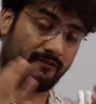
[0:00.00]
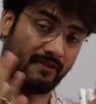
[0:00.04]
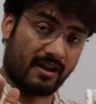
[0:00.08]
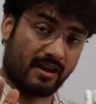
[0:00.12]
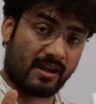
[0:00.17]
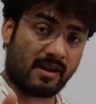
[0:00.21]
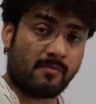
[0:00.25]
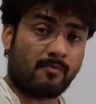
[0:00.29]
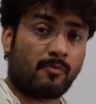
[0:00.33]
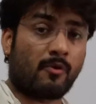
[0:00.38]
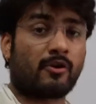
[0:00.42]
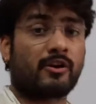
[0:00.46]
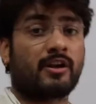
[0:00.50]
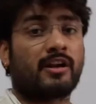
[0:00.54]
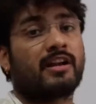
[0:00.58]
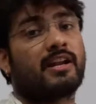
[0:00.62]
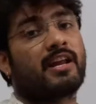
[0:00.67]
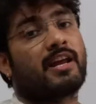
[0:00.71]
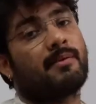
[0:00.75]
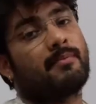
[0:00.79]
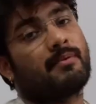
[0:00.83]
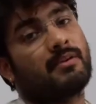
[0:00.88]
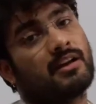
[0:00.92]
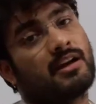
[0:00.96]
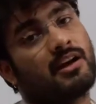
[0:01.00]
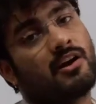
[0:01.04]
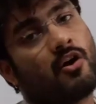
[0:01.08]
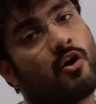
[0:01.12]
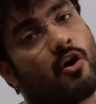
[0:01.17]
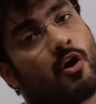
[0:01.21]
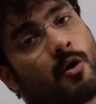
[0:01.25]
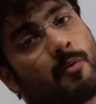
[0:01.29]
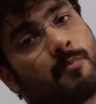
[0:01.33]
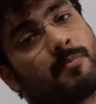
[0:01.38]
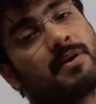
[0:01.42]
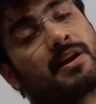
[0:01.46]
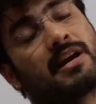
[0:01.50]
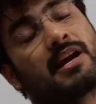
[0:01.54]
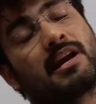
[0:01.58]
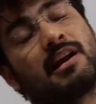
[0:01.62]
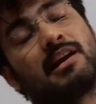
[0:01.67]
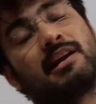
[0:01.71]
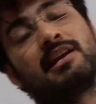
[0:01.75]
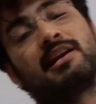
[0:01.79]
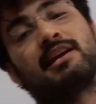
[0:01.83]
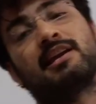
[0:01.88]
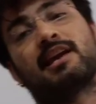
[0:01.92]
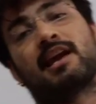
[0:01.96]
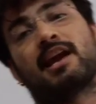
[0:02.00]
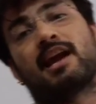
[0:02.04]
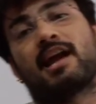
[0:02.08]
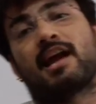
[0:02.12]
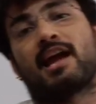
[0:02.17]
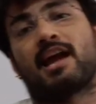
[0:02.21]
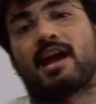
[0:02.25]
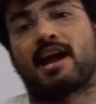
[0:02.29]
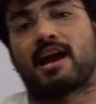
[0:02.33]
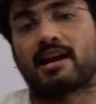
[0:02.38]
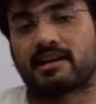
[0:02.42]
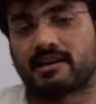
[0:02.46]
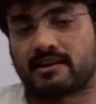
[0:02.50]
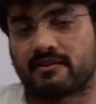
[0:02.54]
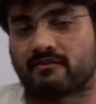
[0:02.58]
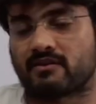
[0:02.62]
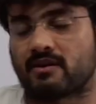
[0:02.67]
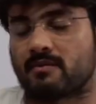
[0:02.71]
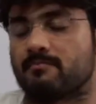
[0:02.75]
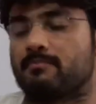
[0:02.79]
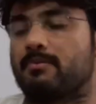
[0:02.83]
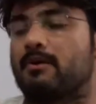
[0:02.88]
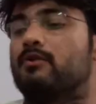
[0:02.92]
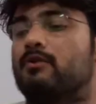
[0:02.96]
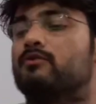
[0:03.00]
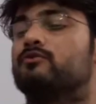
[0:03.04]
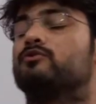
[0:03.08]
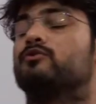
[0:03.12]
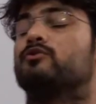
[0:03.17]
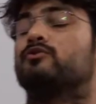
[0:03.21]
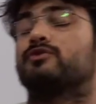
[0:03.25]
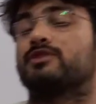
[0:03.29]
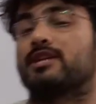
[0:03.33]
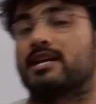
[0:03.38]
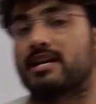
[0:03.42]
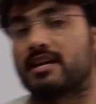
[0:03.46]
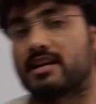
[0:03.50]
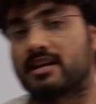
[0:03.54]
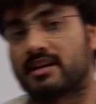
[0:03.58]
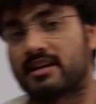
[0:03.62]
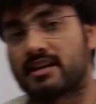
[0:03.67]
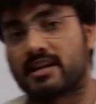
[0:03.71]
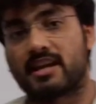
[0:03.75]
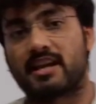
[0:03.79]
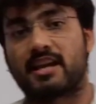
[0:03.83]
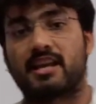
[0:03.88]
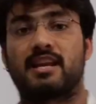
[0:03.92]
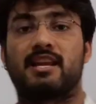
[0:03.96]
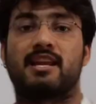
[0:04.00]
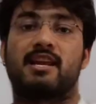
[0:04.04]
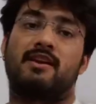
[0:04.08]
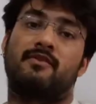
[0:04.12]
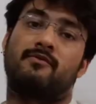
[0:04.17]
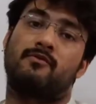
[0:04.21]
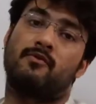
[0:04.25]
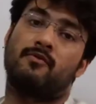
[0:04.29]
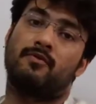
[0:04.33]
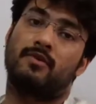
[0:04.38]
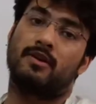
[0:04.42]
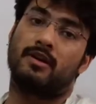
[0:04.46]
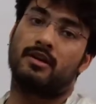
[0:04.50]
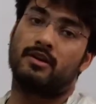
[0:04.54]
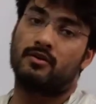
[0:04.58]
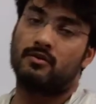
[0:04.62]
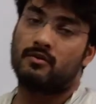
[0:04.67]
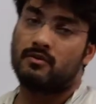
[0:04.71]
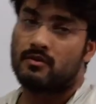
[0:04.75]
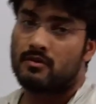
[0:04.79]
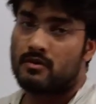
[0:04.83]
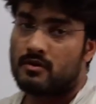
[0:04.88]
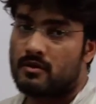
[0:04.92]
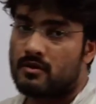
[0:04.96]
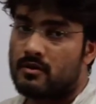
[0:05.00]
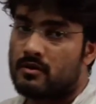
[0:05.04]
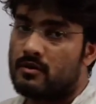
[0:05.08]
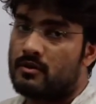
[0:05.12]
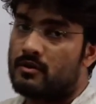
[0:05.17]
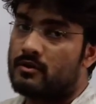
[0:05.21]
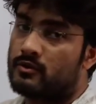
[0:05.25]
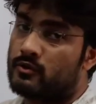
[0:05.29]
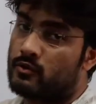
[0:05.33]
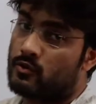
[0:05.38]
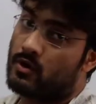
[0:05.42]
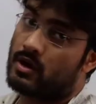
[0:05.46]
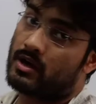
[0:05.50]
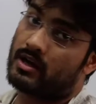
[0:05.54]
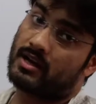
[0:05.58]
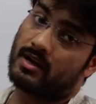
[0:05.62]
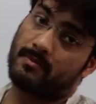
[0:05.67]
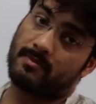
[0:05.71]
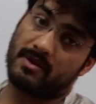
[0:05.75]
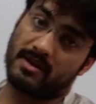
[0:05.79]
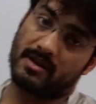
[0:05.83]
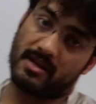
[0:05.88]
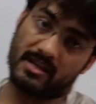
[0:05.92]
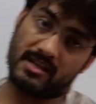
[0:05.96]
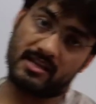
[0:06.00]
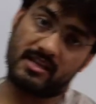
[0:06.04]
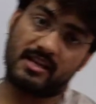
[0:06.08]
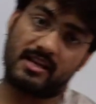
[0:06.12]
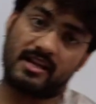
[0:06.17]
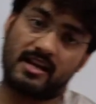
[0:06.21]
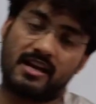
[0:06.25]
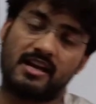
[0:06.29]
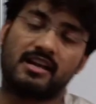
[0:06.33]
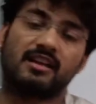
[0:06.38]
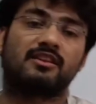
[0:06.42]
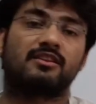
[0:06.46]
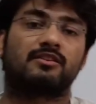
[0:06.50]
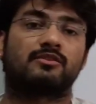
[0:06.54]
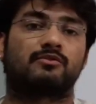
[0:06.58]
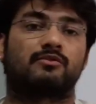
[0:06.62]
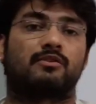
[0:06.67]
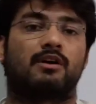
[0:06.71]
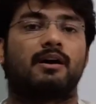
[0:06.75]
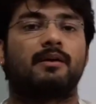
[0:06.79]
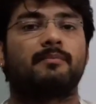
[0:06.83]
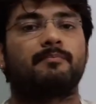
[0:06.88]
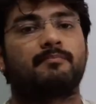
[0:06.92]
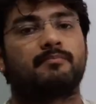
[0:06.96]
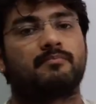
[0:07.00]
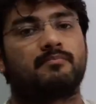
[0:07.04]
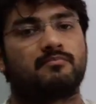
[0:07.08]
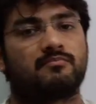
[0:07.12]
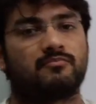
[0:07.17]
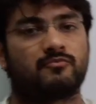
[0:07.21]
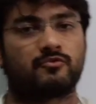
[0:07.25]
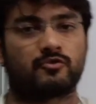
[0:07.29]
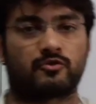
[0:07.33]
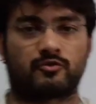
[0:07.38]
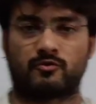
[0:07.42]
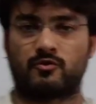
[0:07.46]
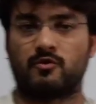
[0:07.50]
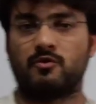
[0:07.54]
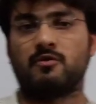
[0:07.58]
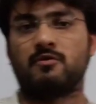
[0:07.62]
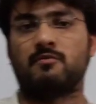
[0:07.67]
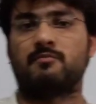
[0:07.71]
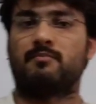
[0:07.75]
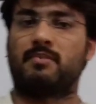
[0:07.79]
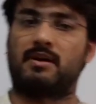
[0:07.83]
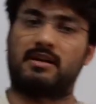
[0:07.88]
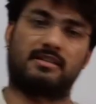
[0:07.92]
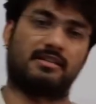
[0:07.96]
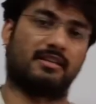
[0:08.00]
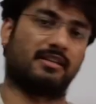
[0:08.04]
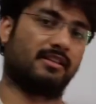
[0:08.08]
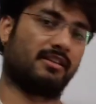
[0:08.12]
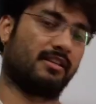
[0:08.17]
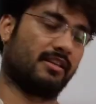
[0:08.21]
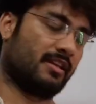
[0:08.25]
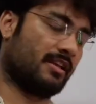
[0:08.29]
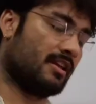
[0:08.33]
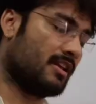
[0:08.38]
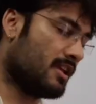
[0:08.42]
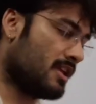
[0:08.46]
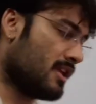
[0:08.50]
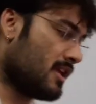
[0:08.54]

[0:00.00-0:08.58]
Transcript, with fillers: वेरी इंपॉर्टेंट है बेटा ऑप्टिकली एक्टिव कंपाउंड्स को चेक करने के लिए वो वीडियो तो अगर आपने नहीं देखा है तो आप उसको पढ़ सकते हैं